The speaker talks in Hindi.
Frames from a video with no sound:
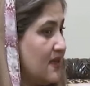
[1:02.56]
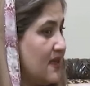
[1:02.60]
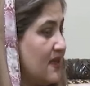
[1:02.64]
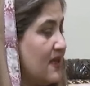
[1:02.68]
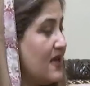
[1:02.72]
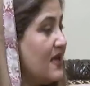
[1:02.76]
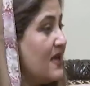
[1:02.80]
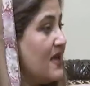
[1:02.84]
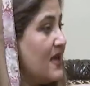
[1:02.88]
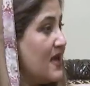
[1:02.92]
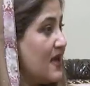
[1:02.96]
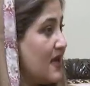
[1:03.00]

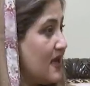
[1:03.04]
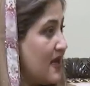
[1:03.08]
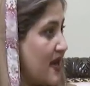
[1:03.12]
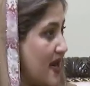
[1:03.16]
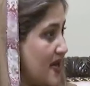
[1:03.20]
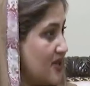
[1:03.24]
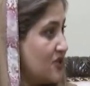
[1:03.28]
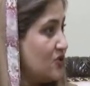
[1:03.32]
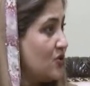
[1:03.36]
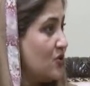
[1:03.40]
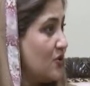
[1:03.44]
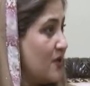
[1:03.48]
बानो ने कहा
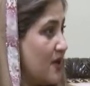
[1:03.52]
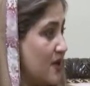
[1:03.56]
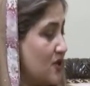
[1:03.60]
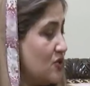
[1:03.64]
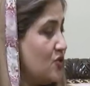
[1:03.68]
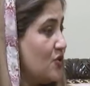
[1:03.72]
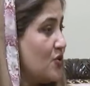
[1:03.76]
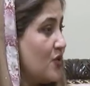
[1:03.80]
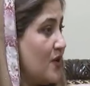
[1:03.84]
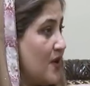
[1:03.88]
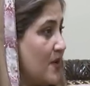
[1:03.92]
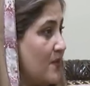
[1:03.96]
कि आपको
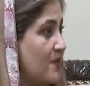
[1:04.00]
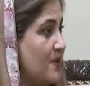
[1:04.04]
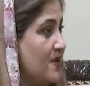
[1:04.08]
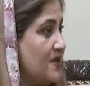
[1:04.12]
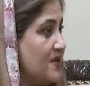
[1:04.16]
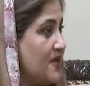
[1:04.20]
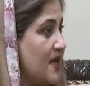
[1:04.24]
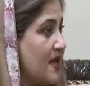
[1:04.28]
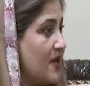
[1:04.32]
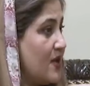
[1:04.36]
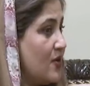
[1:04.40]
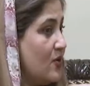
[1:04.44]
जिस काम के
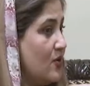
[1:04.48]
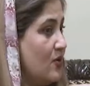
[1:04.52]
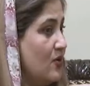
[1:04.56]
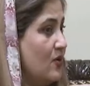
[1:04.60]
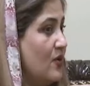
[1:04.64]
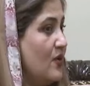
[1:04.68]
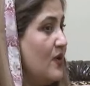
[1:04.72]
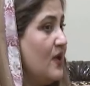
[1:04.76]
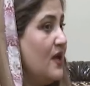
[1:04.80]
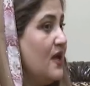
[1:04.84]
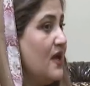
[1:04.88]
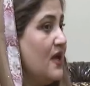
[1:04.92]
लिए
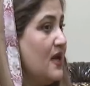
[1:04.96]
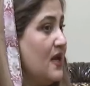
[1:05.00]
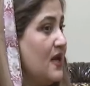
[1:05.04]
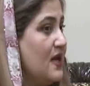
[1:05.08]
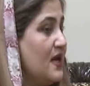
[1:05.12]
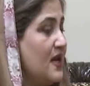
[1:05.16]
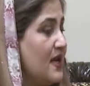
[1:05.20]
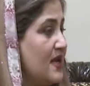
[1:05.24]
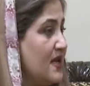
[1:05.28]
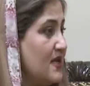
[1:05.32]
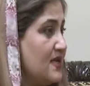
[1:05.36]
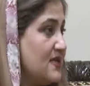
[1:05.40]
बुलाया वो
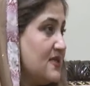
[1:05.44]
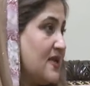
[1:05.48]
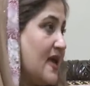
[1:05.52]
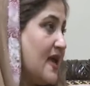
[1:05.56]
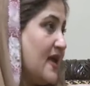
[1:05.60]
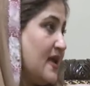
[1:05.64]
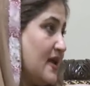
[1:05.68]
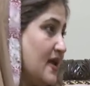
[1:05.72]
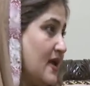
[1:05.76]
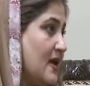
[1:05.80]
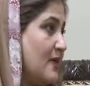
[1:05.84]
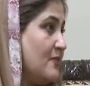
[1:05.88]
करें
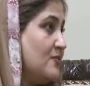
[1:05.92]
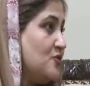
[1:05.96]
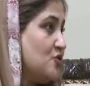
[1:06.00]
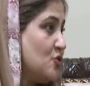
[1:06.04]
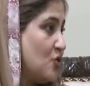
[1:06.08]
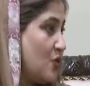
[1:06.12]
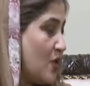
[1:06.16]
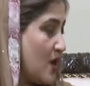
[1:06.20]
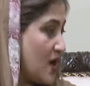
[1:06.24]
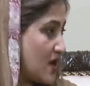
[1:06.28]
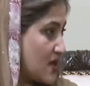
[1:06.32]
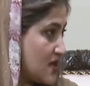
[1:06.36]
थोड़ी
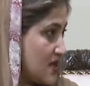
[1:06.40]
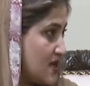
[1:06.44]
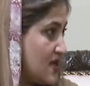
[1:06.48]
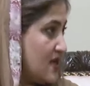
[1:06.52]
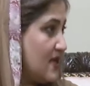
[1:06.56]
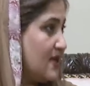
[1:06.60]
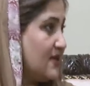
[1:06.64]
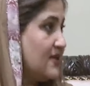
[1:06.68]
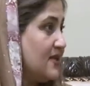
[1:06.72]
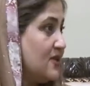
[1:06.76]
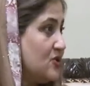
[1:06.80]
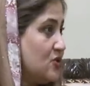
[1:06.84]
तमीज से बात
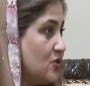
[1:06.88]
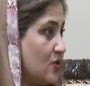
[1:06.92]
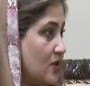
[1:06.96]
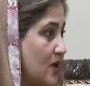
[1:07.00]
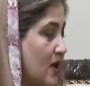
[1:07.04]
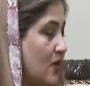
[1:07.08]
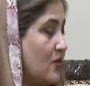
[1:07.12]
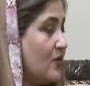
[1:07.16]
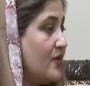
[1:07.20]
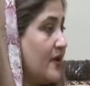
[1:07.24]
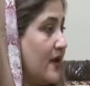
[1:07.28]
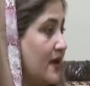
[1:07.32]
करें
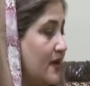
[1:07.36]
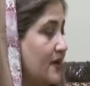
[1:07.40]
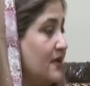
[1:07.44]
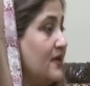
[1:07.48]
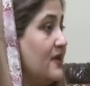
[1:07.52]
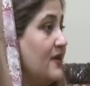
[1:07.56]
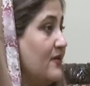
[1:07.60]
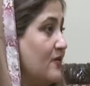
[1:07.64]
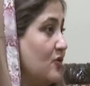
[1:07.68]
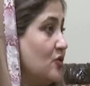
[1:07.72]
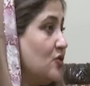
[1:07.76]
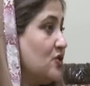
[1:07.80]
अगर
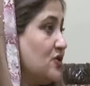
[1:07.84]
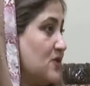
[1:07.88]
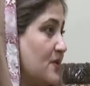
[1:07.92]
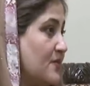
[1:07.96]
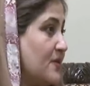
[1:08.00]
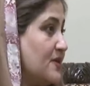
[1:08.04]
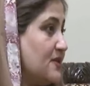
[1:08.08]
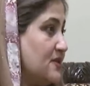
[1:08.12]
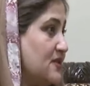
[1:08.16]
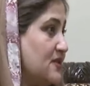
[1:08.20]
तमीज से बात